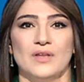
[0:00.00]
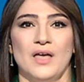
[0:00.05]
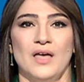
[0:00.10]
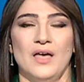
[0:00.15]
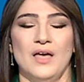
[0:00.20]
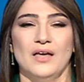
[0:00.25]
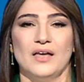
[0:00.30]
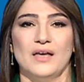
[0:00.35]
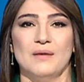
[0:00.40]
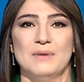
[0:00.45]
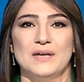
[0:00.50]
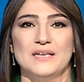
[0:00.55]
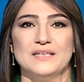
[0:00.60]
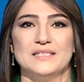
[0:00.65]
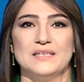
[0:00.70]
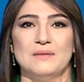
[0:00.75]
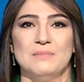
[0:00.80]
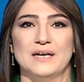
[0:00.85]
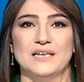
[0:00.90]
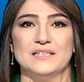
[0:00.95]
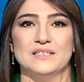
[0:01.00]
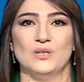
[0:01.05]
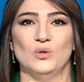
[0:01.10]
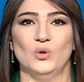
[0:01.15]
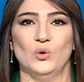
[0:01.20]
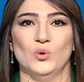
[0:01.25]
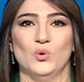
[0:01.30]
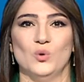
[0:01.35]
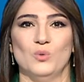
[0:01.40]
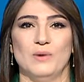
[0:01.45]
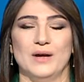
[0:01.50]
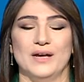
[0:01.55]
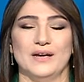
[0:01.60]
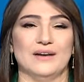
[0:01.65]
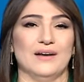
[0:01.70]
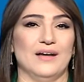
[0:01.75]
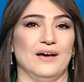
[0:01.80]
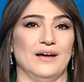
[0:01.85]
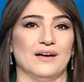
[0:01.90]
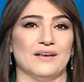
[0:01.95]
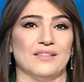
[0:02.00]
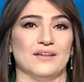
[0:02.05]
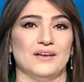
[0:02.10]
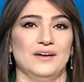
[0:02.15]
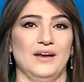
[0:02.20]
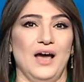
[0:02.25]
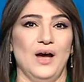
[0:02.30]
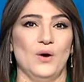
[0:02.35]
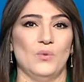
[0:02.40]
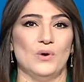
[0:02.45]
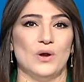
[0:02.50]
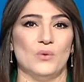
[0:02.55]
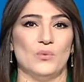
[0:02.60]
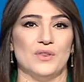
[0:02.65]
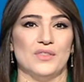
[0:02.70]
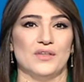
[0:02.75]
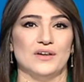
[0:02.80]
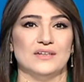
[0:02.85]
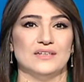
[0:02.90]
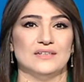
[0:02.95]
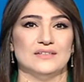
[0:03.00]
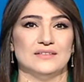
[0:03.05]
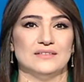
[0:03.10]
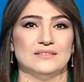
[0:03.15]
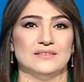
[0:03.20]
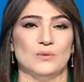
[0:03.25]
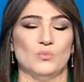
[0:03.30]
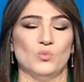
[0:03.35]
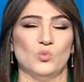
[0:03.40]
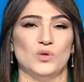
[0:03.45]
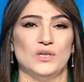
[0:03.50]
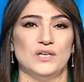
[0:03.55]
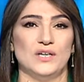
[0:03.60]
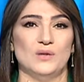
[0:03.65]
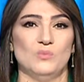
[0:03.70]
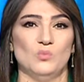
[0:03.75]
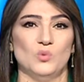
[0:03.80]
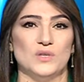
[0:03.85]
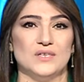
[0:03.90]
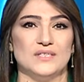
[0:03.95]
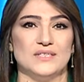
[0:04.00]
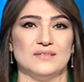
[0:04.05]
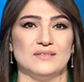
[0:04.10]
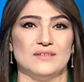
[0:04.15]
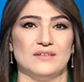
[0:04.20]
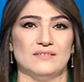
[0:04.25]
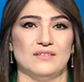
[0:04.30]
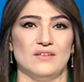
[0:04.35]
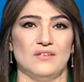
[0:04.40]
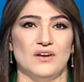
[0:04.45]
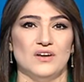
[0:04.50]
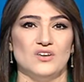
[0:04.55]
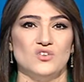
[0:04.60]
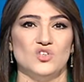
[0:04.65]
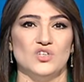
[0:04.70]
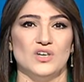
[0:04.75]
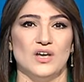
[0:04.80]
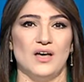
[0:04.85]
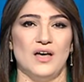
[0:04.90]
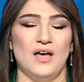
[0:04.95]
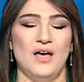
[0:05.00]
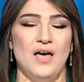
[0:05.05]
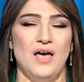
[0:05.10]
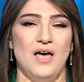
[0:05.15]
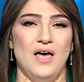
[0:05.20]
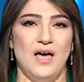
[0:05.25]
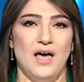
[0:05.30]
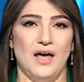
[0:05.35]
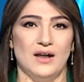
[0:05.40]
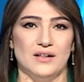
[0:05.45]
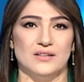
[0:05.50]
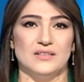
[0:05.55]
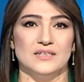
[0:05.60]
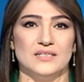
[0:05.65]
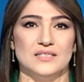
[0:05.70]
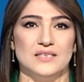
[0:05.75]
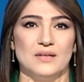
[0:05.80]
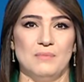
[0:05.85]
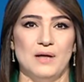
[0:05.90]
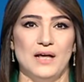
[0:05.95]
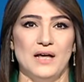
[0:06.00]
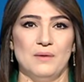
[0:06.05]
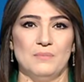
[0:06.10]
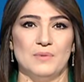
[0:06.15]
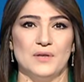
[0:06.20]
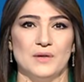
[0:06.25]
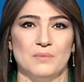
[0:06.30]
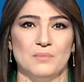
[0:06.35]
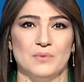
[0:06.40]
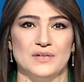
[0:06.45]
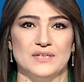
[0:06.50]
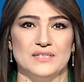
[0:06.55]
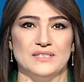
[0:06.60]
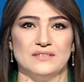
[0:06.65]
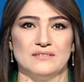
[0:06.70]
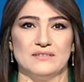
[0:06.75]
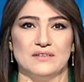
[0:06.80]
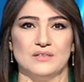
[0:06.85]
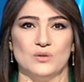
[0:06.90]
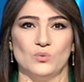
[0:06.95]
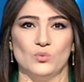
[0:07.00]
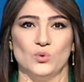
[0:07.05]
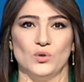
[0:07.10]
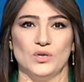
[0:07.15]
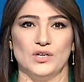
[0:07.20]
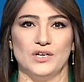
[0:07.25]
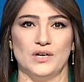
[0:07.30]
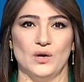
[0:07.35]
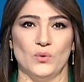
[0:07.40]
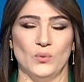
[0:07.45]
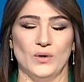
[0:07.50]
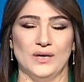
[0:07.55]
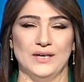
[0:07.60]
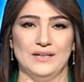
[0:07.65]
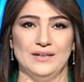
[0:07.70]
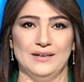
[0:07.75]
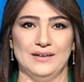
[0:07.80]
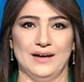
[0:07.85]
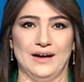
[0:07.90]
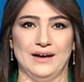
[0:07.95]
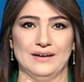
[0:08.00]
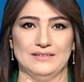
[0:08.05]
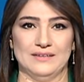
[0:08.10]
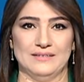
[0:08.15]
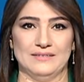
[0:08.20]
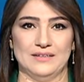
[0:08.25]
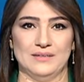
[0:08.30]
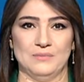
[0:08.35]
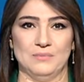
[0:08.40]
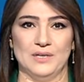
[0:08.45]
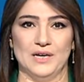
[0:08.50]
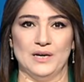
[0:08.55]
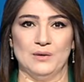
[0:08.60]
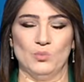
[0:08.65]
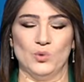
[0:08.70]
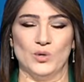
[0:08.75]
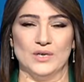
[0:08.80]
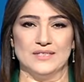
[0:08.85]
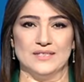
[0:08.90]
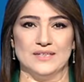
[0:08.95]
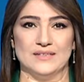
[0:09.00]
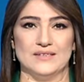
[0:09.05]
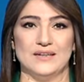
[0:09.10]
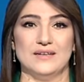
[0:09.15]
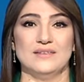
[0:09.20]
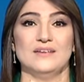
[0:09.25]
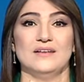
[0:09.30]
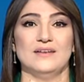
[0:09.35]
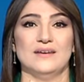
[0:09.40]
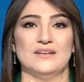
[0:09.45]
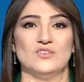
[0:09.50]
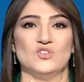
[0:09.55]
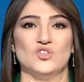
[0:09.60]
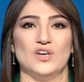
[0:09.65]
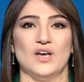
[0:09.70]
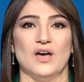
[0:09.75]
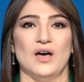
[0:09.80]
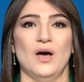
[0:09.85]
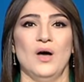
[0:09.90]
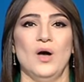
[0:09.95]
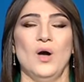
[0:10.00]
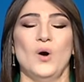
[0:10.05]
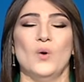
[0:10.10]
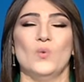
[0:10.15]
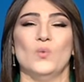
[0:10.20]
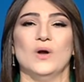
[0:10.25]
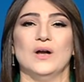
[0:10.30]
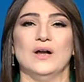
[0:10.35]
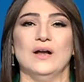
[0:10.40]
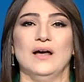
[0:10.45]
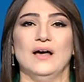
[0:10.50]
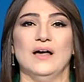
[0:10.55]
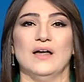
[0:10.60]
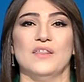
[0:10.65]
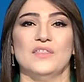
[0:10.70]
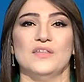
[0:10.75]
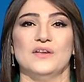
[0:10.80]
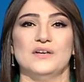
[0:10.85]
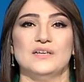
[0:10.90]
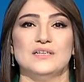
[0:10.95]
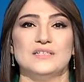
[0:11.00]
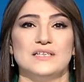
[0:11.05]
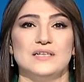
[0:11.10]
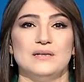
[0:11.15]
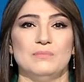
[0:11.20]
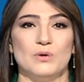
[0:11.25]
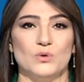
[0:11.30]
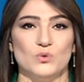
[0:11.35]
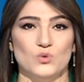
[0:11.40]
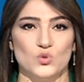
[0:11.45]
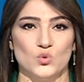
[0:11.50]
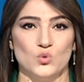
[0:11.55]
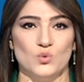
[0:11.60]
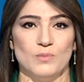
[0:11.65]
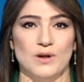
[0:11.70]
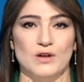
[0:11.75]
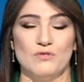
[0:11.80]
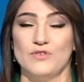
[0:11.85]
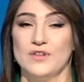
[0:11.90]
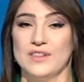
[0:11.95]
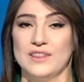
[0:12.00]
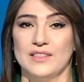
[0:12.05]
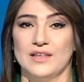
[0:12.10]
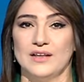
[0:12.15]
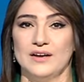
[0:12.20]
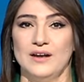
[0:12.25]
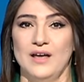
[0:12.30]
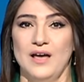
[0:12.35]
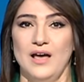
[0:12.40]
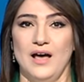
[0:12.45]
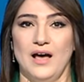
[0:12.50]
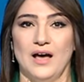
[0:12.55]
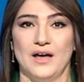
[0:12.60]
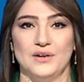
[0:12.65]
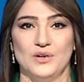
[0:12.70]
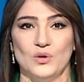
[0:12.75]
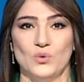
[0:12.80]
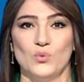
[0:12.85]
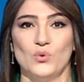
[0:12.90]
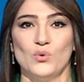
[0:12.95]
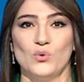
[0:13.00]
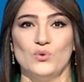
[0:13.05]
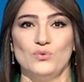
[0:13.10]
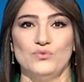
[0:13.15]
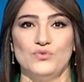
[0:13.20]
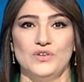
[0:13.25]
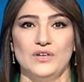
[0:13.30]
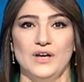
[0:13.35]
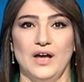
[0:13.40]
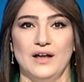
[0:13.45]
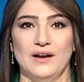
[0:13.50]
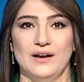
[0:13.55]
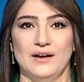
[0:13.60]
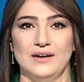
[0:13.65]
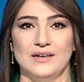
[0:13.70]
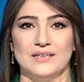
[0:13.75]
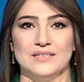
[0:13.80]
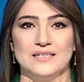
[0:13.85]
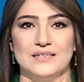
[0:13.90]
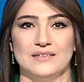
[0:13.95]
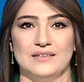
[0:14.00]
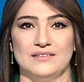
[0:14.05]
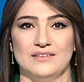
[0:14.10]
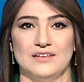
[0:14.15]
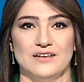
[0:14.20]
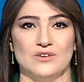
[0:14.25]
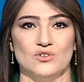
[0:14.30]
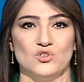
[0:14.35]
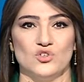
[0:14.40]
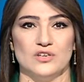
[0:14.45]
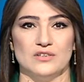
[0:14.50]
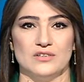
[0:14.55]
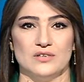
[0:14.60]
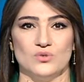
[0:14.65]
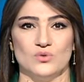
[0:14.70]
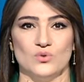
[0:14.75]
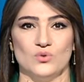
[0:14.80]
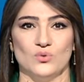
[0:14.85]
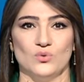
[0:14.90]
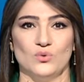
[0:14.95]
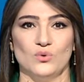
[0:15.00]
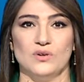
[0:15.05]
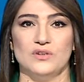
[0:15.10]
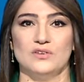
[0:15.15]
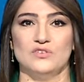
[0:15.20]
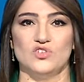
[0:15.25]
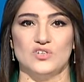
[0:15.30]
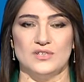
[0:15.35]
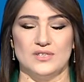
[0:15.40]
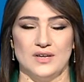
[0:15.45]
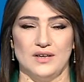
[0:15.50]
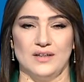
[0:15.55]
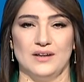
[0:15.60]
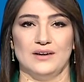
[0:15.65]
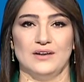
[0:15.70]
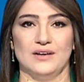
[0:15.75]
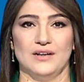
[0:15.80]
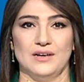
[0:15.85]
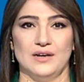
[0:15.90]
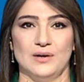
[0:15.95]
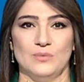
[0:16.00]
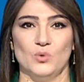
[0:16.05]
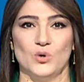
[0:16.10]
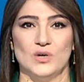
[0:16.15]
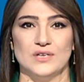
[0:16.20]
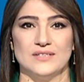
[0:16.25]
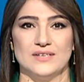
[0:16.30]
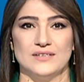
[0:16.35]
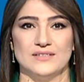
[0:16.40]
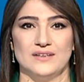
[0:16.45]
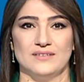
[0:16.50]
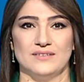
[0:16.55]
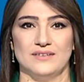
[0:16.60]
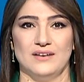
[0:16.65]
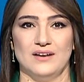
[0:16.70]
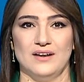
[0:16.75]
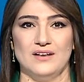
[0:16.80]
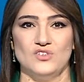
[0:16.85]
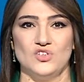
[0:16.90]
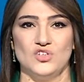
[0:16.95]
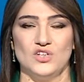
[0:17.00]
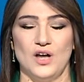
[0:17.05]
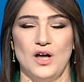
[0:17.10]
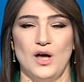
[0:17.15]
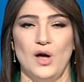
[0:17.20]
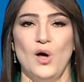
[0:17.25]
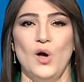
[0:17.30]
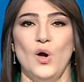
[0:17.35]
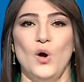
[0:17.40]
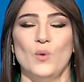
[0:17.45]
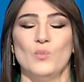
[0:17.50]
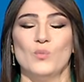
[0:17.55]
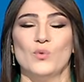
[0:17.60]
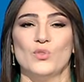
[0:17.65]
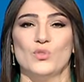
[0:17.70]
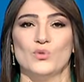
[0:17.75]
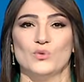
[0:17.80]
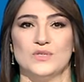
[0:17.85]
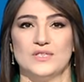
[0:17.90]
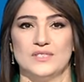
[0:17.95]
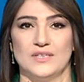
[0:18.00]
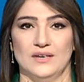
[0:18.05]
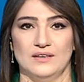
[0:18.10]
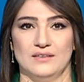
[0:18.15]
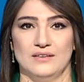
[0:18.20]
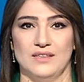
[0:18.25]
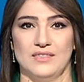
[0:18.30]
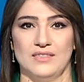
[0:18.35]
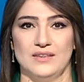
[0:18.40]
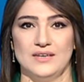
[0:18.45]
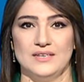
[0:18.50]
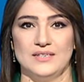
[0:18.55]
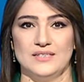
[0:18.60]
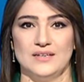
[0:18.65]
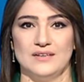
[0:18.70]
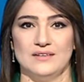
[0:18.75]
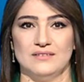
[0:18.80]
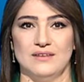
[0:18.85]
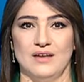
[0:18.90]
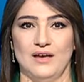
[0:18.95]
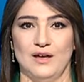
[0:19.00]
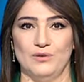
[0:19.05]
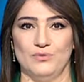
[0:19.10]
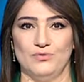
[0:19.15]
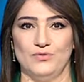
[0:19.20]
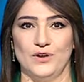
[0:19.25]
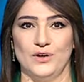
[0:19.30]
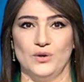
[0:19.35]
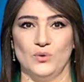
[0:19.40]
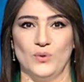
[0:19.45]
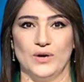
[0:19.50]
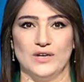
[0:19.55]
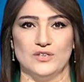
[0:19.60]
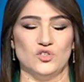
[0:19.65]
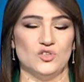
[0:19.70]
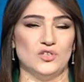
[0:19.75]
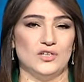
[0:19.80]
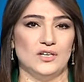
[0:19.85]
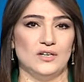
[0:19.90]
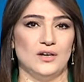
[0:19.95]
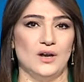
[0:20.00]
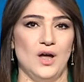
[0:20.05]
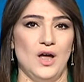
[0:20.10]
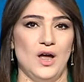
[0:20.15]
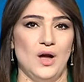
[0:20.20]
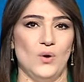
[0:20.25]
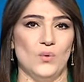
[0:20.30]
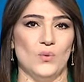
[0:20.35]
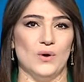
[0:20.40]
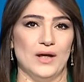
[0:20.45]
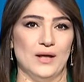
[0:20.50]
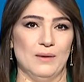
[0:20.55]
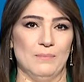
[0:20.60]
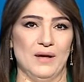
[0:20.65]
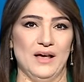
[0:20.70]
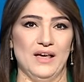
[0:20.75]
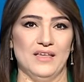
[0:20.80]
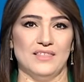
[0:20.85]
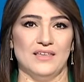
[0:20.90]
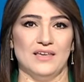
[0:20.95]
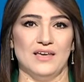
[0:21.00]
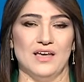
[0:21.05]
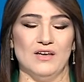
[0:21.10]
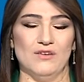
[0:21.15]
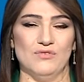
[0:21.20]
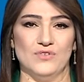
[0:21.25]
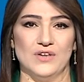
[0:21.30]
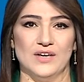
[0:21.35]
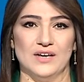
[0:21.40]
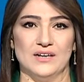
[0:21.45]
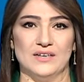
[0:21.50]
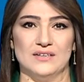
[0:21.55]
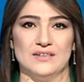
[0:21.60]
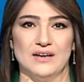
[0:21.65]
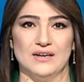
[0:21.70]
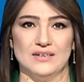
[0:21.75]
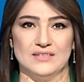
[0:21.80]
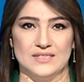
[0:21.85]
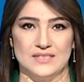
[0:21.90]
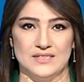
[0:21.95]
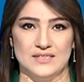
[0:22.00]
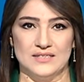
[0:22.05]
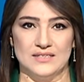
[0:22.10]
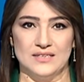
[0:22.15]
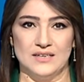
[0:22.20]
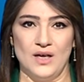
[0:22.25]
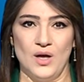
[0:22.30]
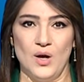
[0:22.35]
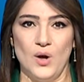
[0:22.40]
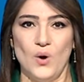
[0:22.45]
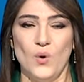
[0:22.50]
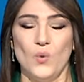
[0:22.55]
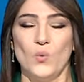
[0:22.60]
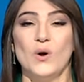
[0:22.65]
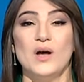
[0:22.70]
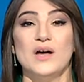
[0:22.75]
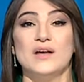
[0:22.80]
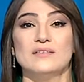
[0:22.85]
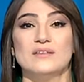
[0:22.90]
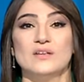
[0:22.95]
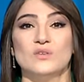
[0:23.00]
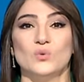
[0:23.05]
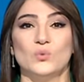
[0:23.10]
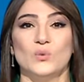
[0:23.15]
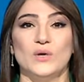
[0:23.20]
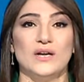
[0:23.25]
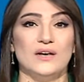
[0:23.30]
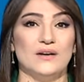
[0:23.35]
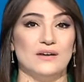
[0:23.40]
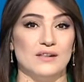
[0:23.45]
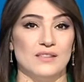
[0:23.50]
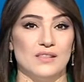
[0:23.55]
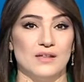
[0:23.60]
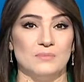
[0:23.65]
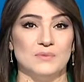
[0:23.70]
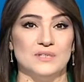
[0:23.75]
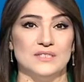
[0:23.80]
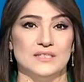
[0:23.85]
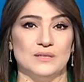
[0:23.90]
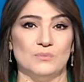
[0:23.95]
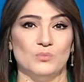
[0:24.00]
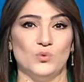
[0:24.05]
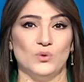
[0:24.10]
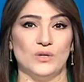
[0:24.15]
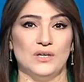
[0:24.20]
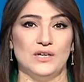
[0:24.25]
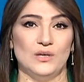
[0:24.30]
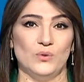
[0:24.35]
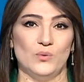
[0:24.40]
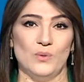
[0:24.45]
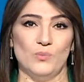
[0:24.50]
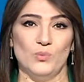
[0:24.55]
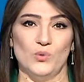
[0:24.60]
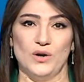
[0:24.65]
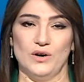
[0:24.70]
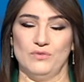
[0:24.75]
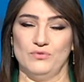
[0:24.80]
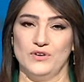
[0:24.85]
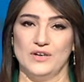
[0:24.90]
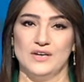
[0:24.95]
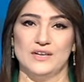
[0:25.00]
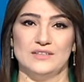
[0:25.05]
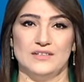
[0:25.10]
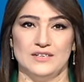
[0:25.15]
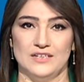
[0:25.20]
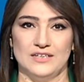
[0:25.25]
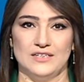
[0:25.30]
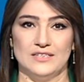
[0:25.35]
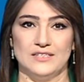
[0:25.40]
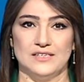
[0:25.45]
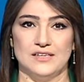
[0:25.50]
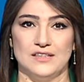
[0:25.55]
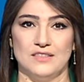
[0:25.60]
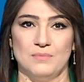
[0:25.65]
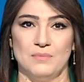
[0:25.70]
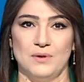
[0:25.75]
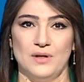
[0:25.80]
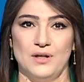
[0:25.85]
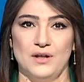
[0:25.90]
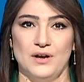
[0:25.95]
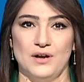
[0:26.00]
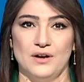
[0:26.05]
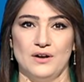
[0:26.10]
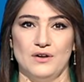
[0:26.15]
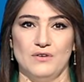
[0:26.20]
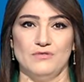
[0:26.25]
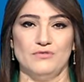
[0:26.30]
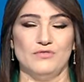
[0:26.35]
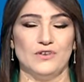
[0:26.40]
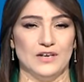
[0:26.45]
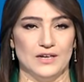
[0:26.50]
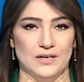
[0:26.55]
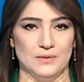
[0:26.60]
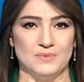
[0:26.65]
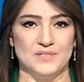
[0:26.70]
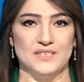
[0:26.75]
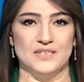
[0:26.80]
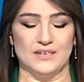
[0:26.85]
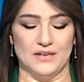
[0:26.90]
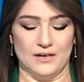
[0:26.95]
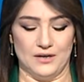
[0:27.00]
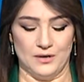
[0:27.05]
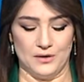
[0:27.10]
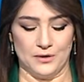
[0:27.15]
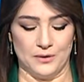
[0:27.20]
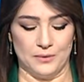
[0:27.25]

كما استمعت الحكومة إلى عرض حول وضعية تمويل المؤسسات الناشئة الذي سمح بإبراز التطور النوعي لعدد من المؤسسات الناشئة والحاضنات الموسومة فضلا عن الوقوف على حاصلة نشاط الصندوق الجزائري للمؤسسات الناشئة منذ استحداثه سنة 2020 وبحث آفاق تعزيز وتطوير نظام التمويل ومرافقة الاستثمار في الابتكار